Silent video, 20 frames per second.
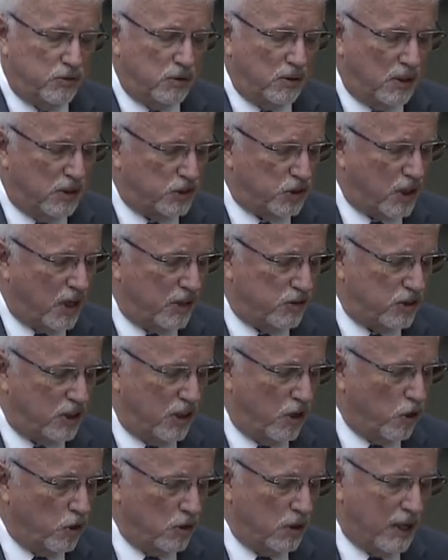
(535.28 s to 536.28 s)
pour un
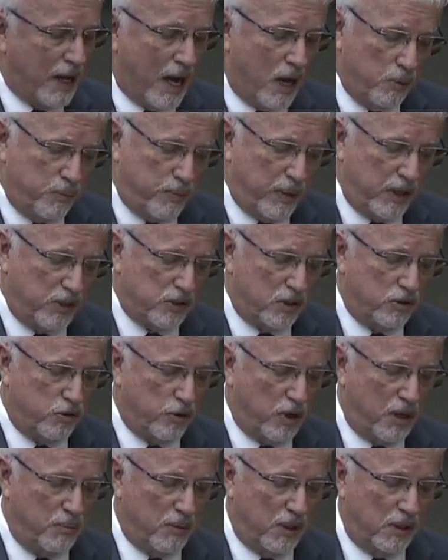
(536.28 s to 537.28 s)
sommet sur la
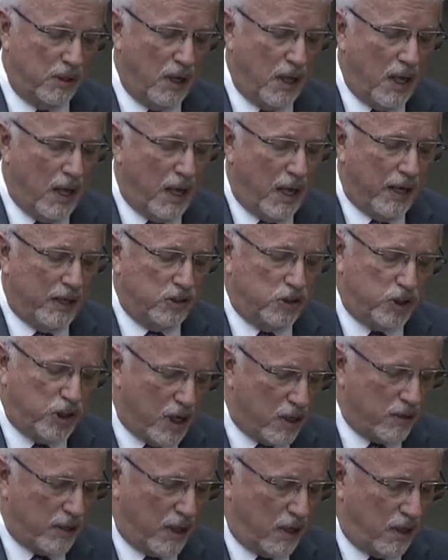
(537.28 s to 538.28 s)
COVID-19 pour euh, connaître
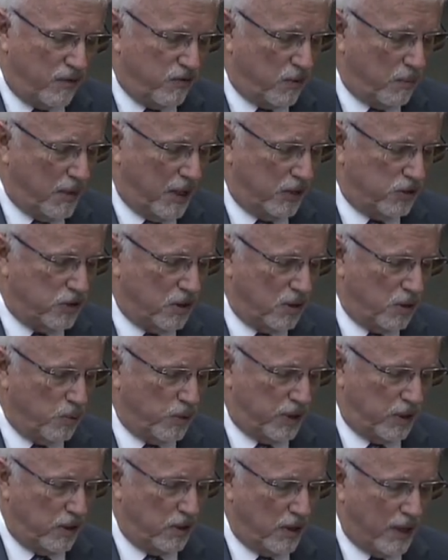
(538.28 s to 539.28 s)
un traitement
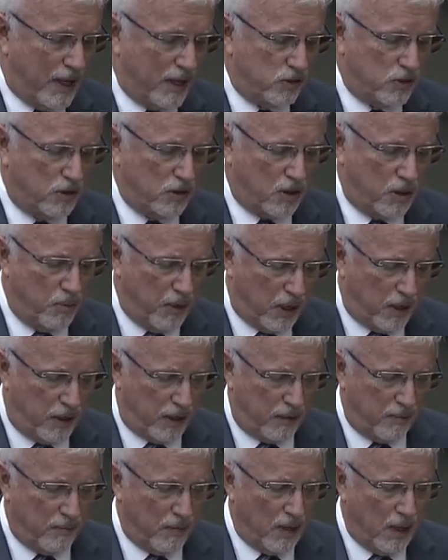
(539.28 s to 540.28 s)
et de
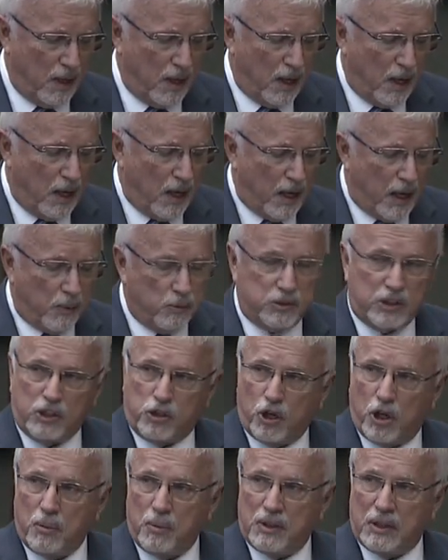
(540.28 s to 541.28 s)
partager ce traitement
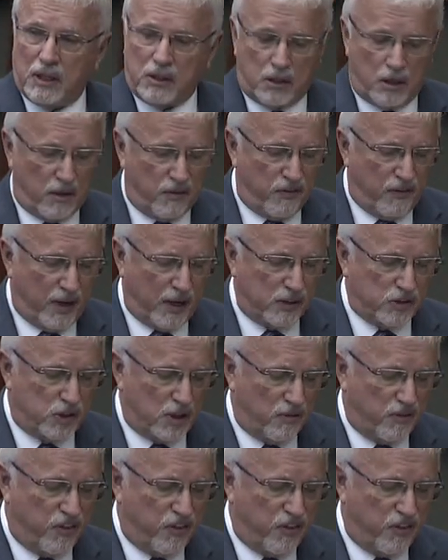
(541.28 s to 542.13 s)
avec euh, la communauté